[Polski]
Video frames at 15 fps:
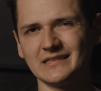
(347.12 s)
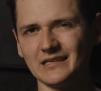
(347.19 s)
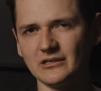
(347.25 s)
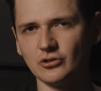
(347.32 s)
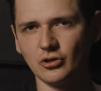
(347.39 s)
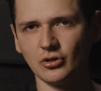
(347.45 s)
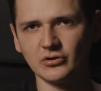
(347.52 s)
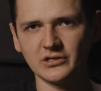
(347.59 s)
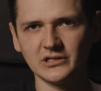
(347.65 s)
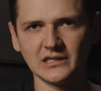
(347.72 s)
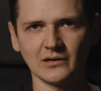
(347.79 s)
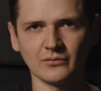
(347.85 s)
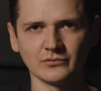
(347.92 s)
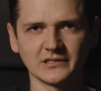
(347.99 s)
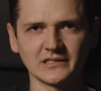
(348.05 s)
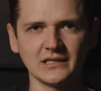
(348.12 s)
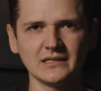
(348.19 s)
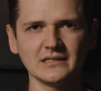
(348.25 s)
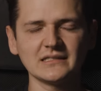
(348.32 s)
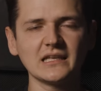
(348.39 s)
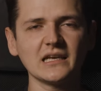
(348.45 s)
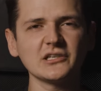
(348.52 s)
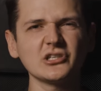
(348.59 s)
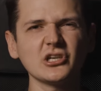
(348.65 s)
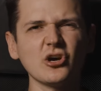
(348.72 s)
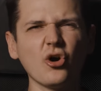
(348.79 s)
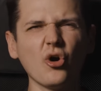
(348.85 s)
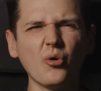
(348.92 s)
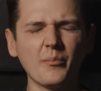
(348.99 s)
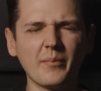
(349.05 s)
technologii i nauce stara się
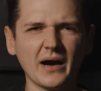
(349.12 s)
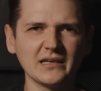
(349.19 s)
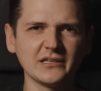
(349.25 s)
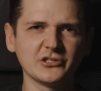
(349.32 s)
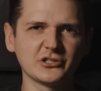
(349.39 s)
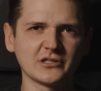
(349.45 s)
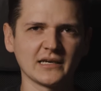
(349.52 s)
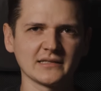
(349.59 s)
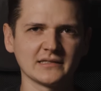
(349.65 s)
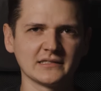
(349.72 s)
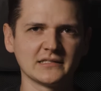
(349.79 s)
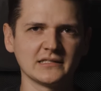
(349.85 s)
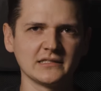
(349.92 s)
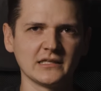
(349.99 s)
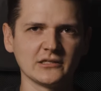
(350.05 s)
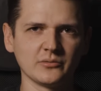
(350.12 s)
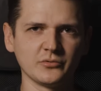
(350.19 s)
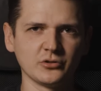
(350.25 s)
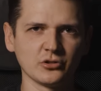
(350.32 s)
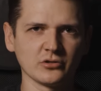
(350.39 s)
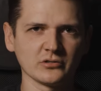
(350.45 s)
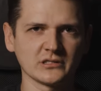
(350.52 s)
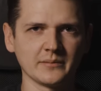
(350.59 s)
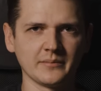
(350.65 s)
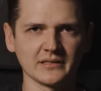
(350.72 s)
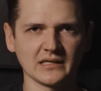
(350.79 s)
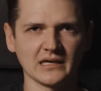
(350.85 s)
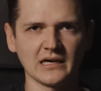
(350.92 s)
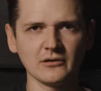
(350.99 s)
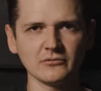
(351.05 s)
obalić tradycyjne dominujące
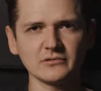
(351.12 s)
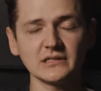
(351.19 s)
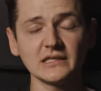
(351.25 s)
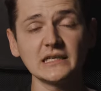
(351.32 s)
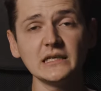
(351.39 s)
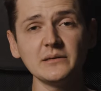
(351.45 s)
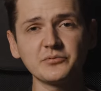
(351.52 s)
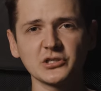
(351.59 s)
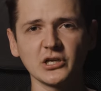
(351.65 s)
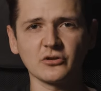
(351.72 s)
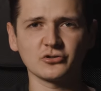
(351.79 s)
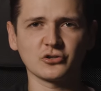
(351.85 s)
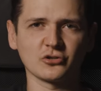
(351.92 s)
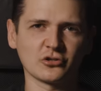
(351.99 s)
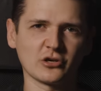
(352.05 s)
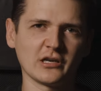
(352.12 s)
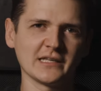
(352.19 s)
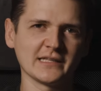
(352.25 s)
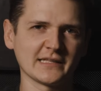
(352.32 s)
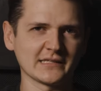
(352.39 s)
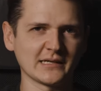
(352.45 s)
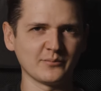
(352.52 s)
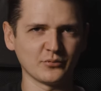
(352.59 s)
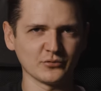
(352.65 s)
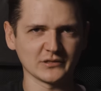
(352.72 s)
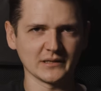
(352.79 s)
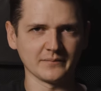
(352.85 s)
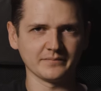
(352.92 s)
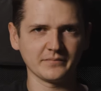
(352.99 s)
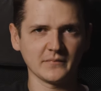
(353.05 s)
Beta House przejąć kontrolę nad
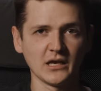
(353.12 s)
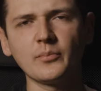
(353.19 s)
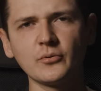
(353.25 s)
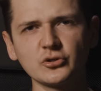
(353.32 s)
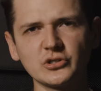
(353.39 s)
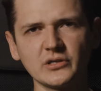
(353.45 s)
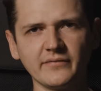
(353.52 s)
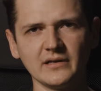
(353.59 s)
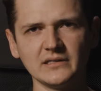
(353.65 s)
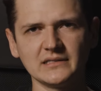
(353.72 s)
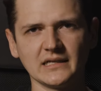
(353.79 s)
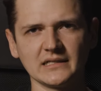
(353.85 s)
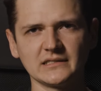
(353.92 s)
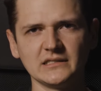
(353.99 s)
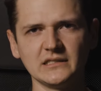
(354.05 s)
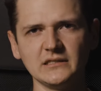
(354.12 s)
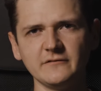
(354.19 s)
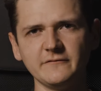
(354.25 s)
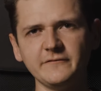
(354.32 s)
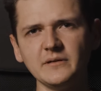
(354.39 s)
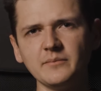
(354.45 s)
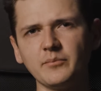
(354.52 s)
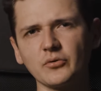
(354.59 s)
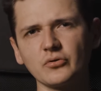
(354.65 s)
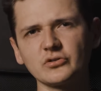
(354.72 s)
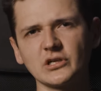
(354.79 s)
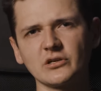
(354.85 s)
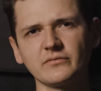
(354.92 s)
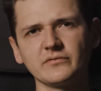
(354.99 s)
kampusem. Oprócz rywalizacji, film porusza